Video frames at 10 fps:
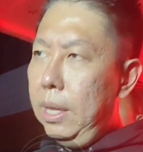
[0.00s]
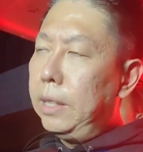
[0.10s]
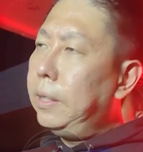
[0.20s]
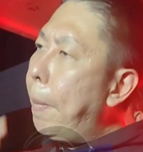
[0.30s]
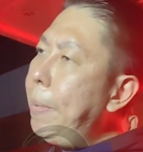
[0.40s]

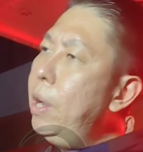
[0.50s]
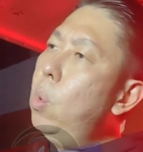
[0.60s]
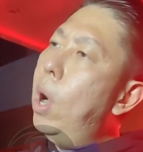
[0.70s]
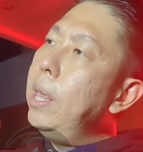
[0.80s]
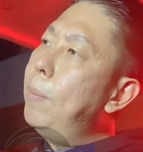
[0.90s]
tetapi
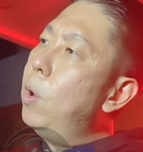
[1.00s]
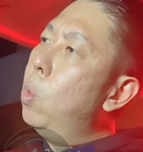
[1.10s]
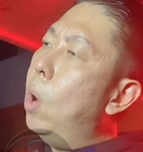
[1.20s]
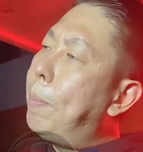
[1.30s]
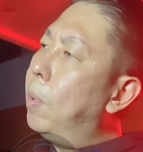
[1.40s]

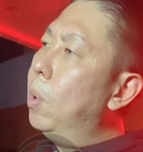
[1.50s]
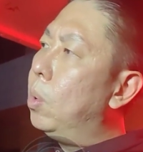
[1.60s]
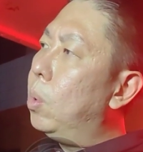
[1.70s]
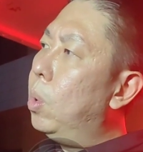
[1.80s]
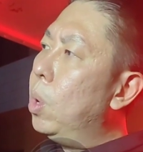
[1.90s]

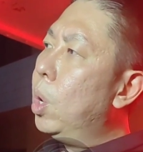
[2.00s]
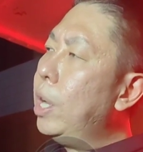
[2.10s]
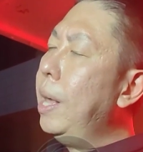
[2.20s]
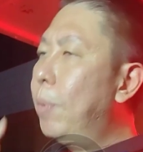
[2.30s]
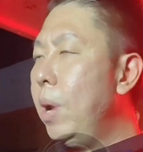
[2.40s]

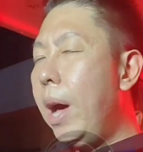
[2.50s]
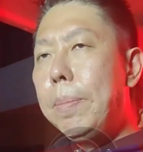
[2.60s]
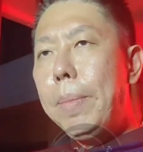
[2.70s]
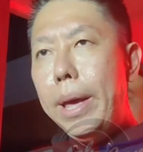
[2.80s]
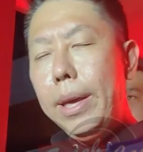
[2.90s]
2020 di
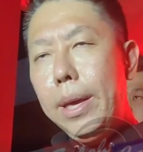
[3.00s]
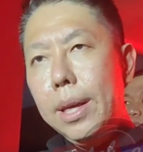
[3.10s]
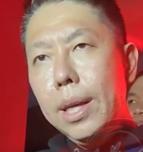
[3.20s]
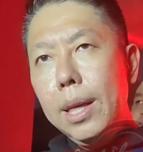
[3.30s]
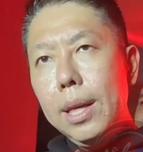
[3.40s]
bulan Mei
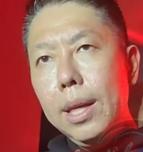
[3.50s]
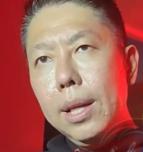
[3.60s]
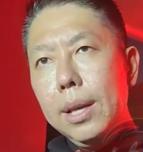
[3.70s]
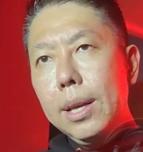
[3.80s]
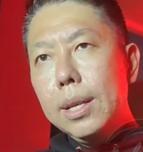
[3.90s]

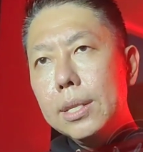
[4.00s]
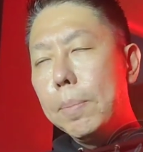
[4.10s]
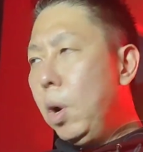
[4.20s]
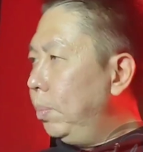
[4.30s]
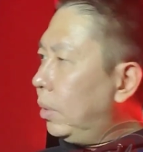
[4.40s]

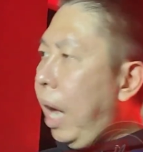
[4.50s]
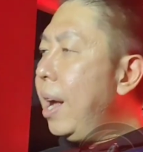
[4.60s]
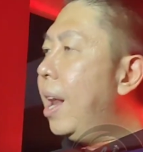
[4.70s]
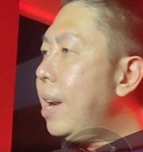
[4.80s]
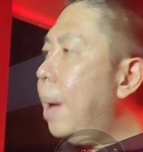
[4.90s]
sebelum
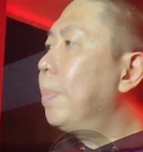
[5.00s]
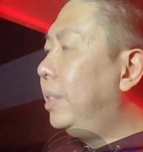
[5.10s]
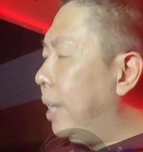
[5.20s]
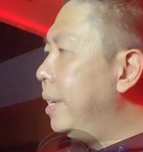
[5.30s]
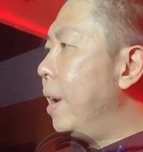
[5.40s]
tanggal 6
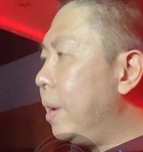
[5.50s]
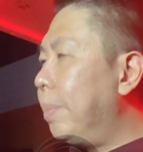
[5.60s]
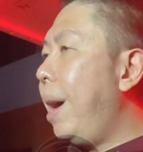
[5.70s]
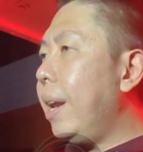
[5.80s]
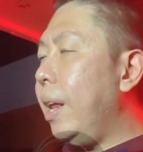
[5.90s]
kejadian
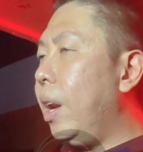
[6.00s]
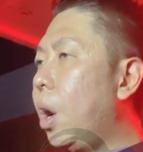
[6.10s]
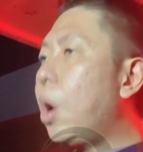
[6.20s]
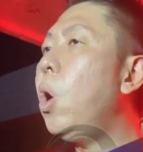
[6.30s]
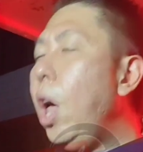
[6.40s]
kemarin
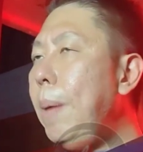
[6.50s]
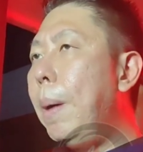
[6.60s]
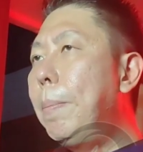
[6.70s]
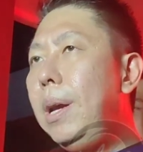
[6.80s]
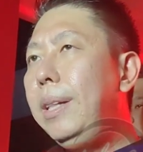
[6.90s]
Roy
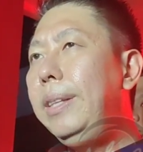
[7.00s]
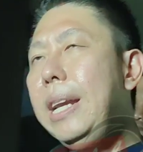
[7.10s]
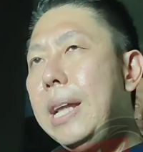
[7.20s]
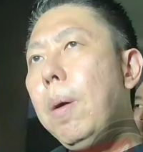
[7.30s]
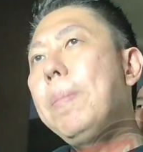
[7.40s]
membeli
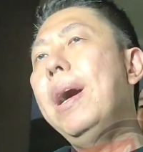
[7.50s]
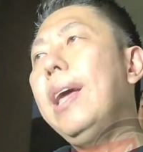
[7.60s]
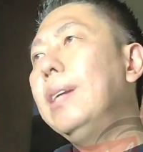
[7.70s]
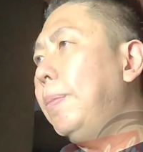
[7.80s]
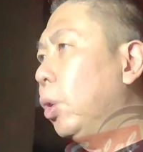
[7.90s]
tidak
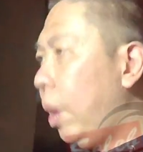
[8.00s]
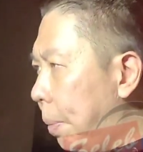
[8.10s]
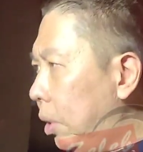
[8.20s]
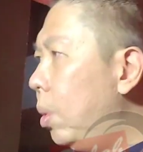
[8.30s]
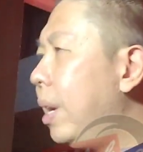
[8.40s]
memakai resep dokter
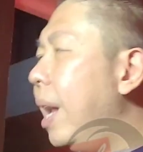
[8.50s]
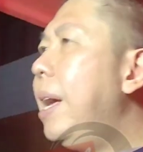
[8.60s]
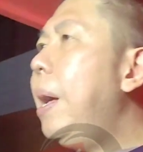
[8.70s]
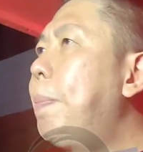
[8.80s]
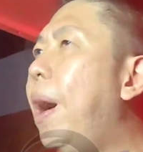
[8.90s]
betul
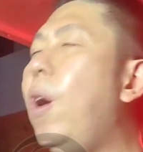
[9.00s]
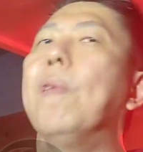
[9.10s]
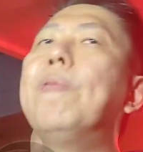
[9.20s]
karena apa